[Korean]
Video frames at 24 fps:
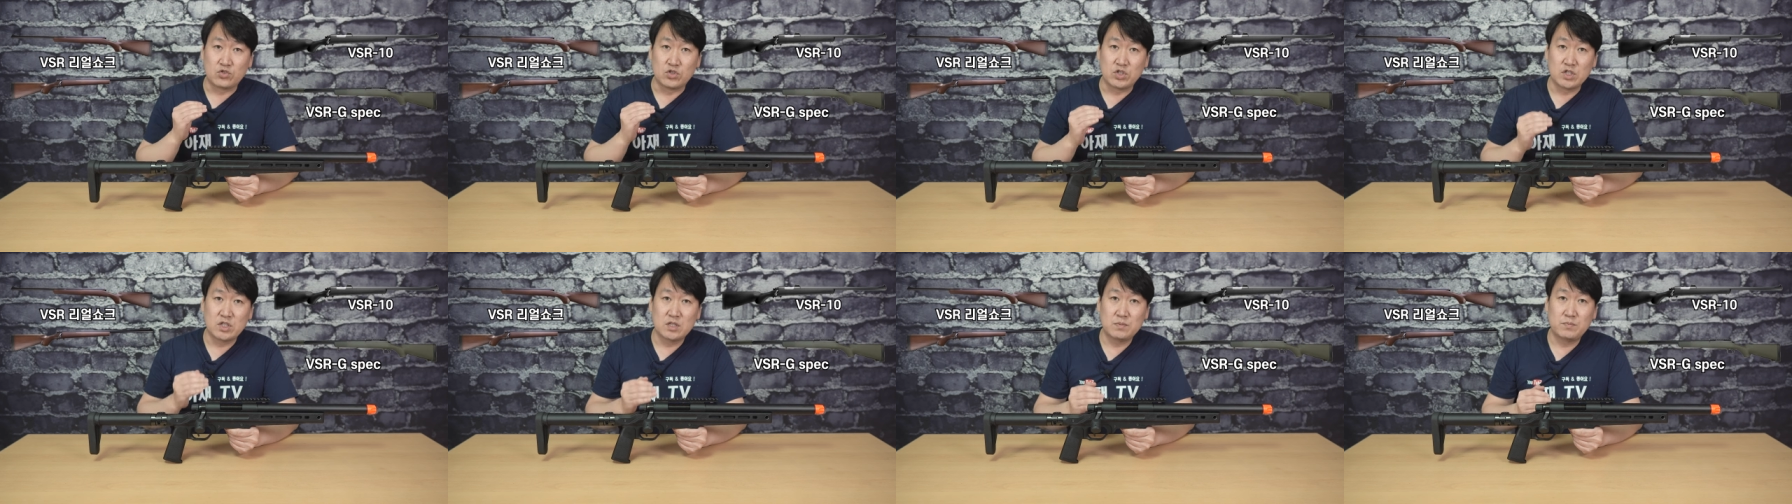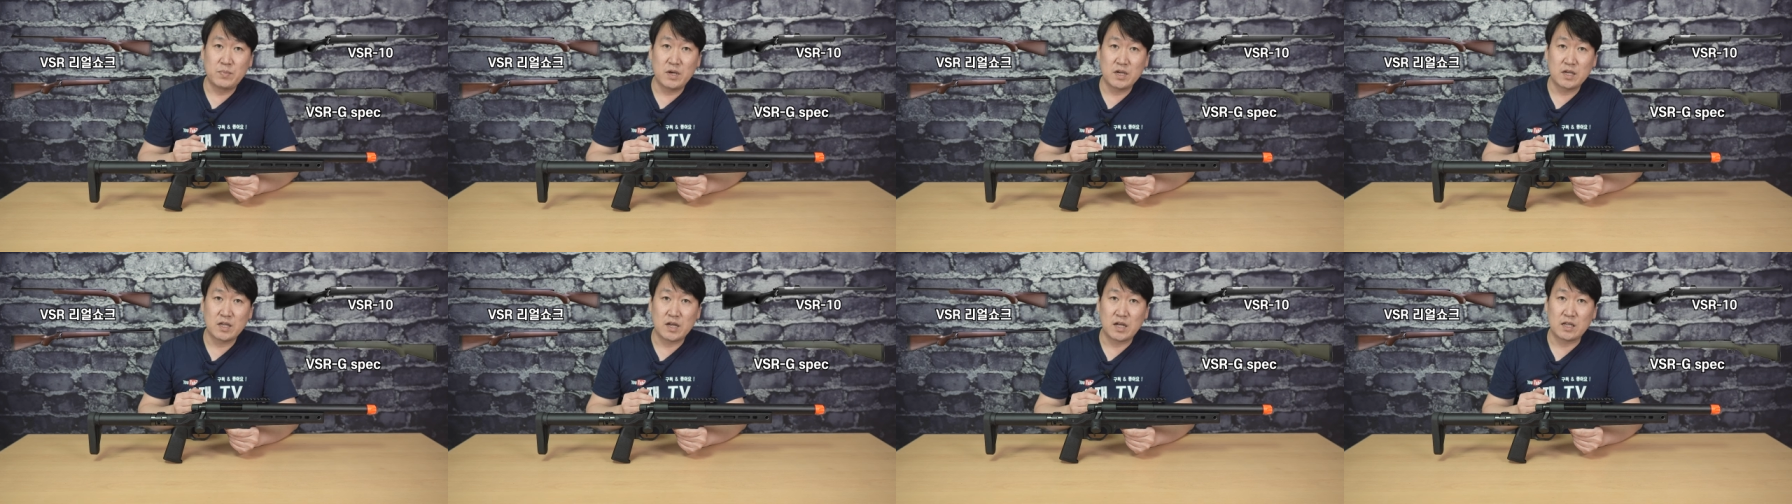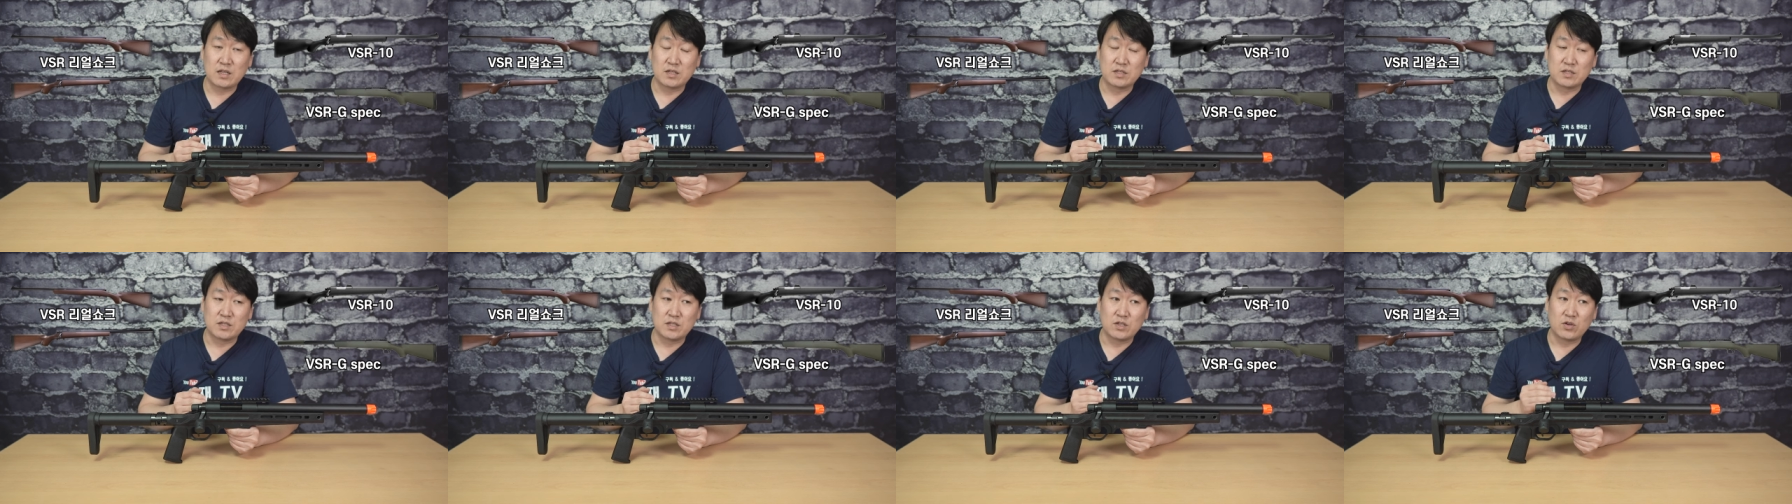
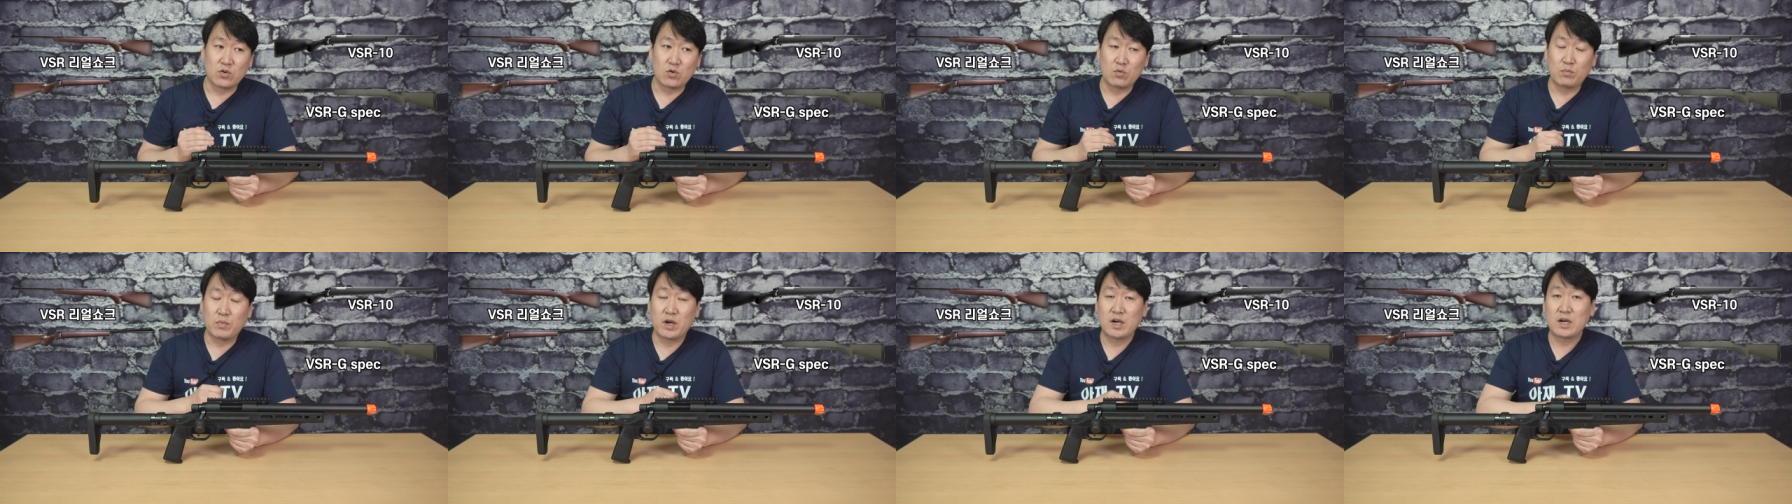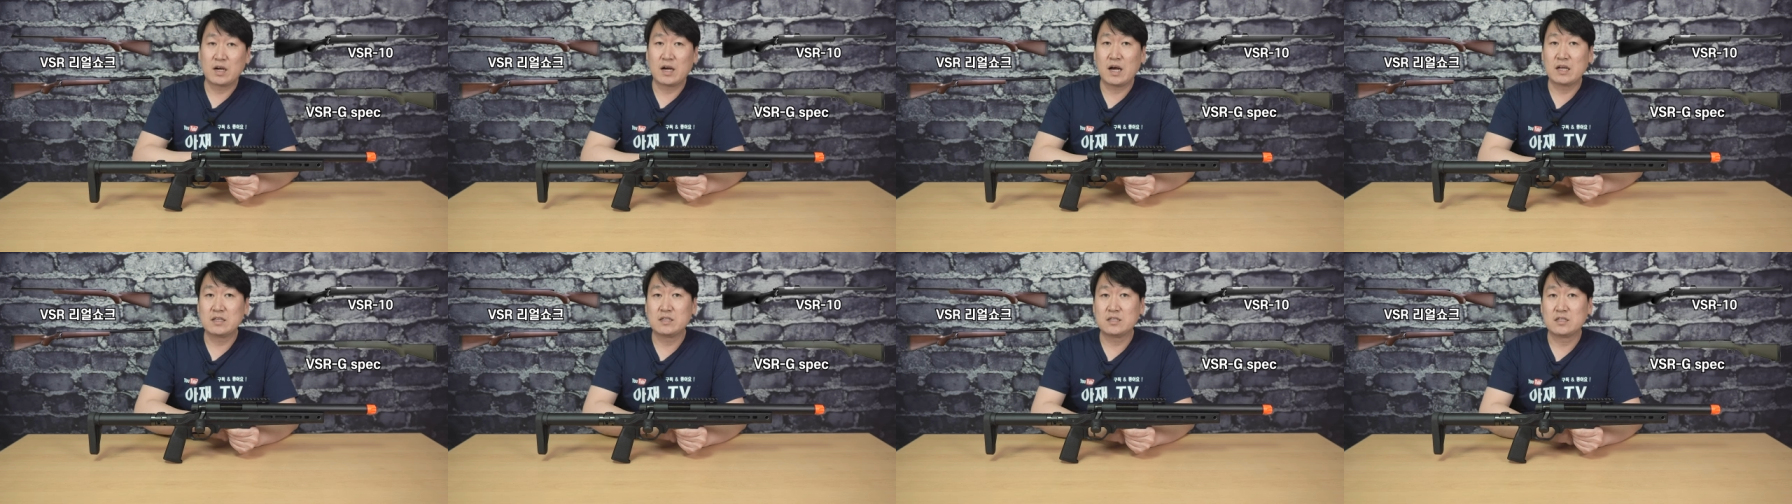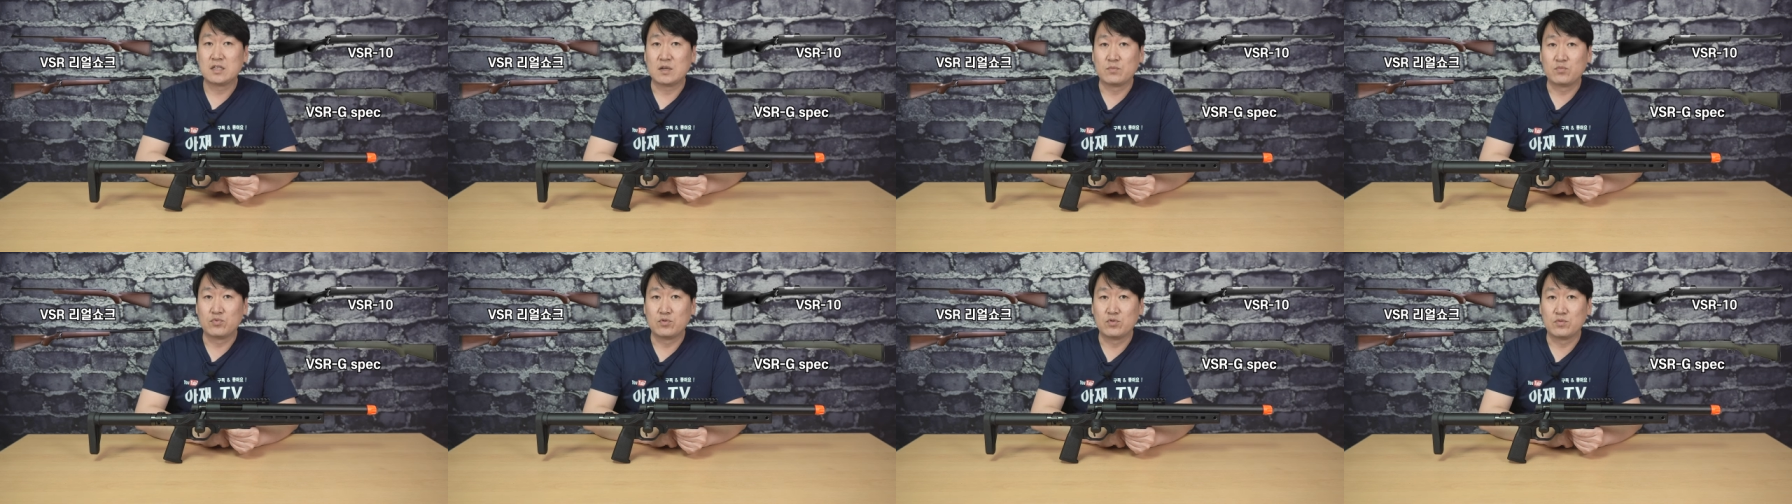G스펙이라든지 이런 몇 가지
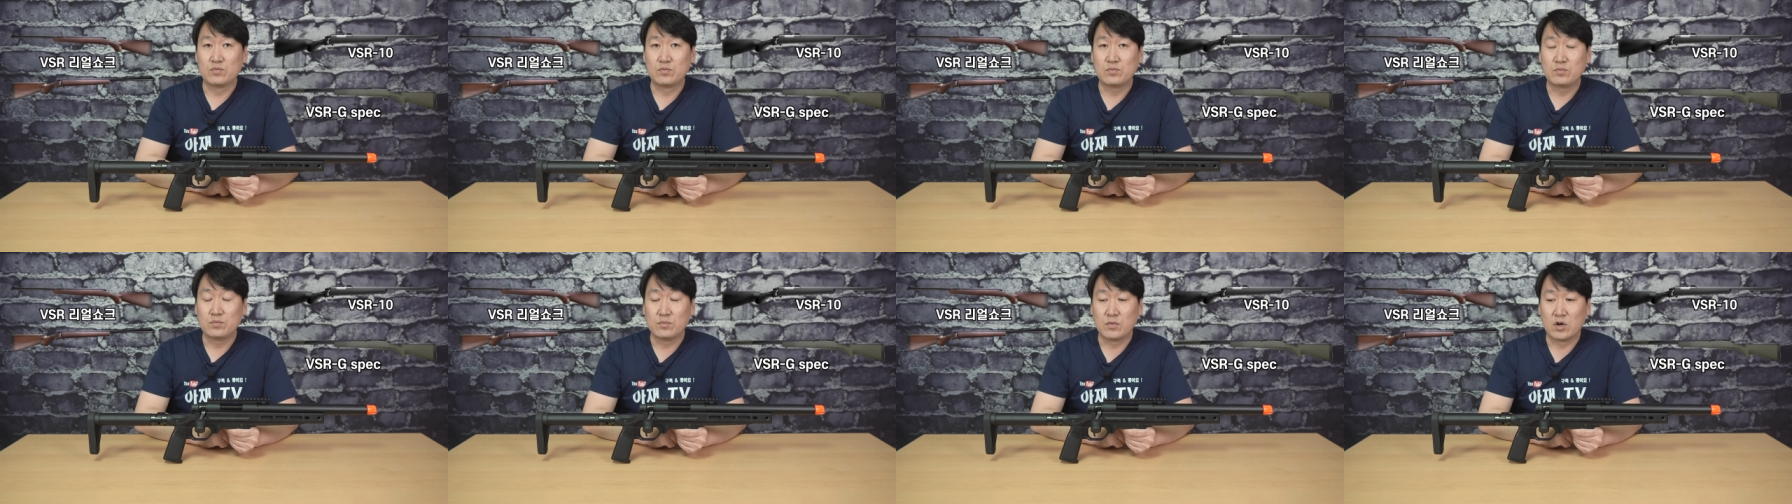제품